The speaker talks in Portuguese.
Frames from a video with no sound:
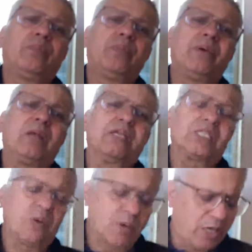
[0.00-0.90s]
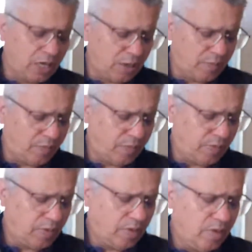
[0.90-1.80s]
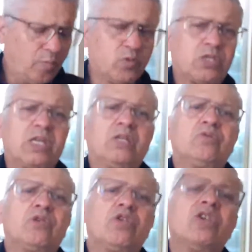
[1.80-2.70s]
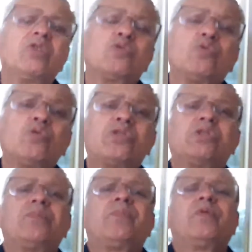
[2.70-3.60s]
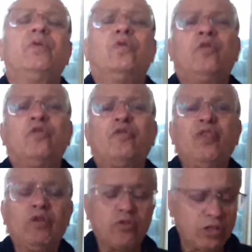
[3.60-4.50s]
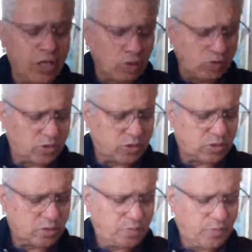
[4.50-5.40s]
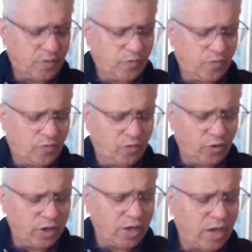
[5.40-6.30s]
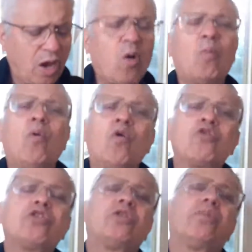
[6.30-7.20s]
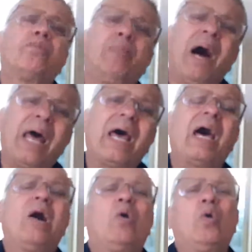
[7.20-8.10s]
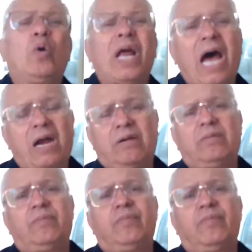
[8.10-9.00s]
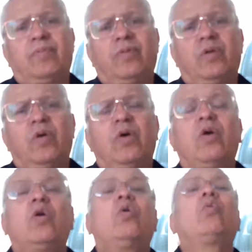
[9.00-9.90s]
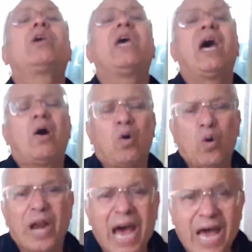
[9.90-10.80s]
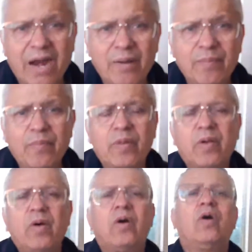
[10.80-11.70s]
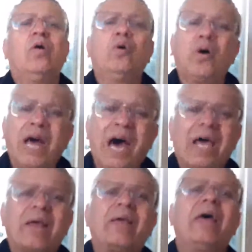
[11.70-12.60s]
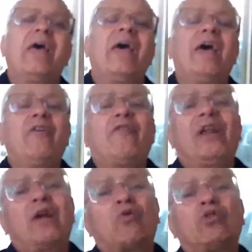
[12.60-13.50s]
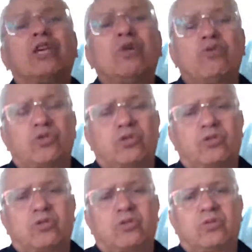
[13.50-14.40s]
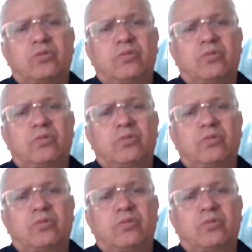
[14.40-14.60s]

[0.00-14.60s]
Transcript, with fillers: primeira lição aqui, mostrando que Jesus, o Filho de Deus, foi ao monte para orar. O que é orar? Orar é falar com Deus.